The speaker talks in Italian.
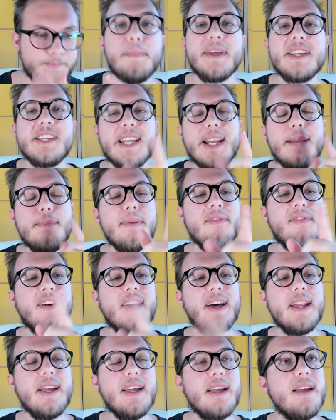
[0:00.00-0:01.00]
Mi piacerebbe
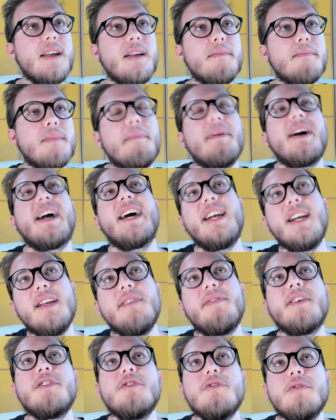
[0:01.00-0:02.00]
fare, ma magari
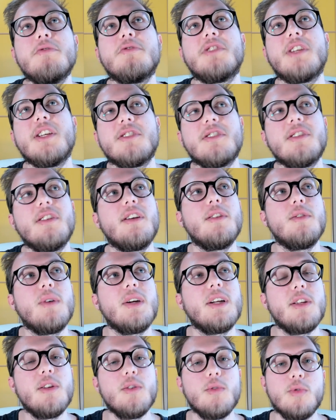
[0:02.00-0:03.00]
li faccio lo stesso anche
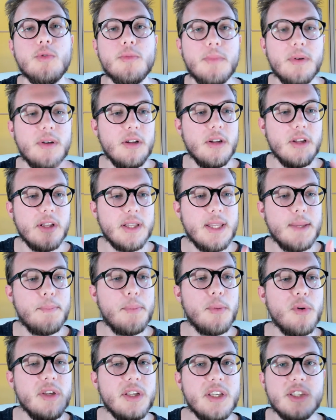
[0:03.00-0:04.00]
durante YouTube,
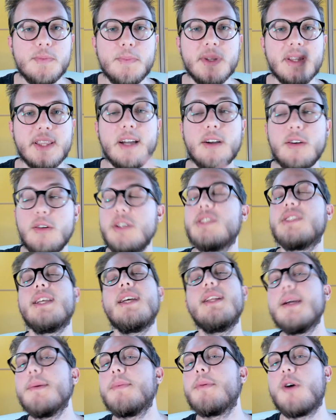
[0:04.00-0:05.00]
tipo gli spettacoli
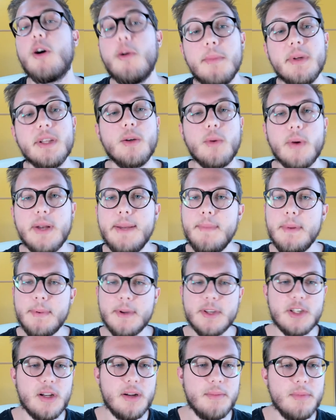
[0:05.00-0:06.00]
stand-up comedy. Quelli mi
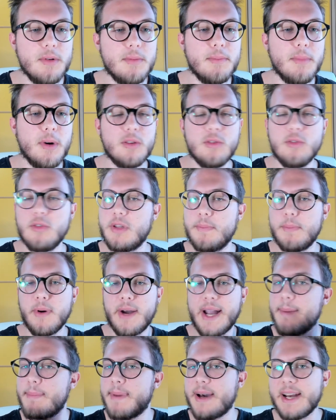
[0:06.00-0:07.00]
piacerebbero un bot, tipo
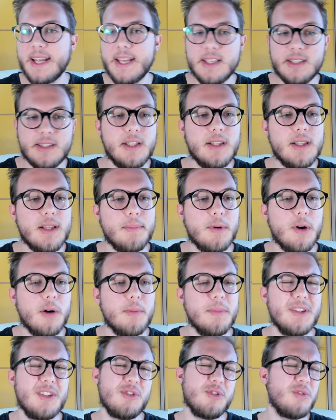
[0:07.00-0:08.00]
cabaret, stand-up
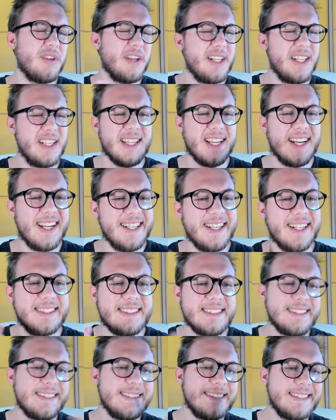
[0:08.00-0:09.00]
comedy, solo che in
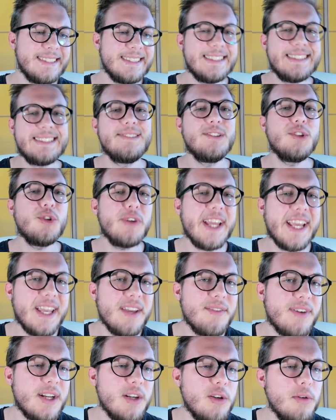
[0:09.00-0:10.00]
Italia non è
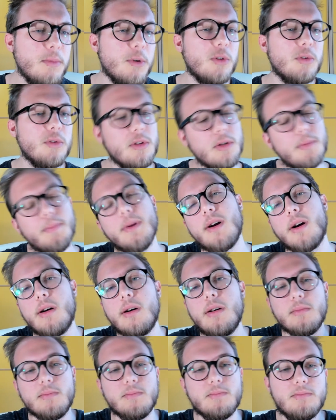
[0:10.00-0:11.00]
che vanno molto,
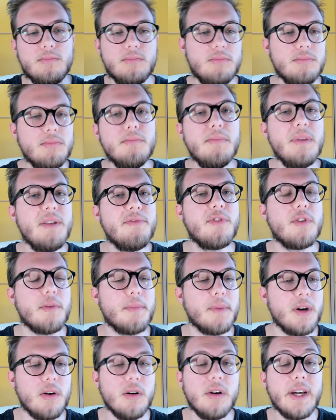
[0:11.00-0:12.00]
però mi
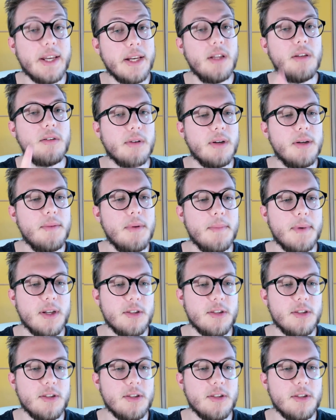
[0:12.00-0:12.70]
informerò, carino, quelli mi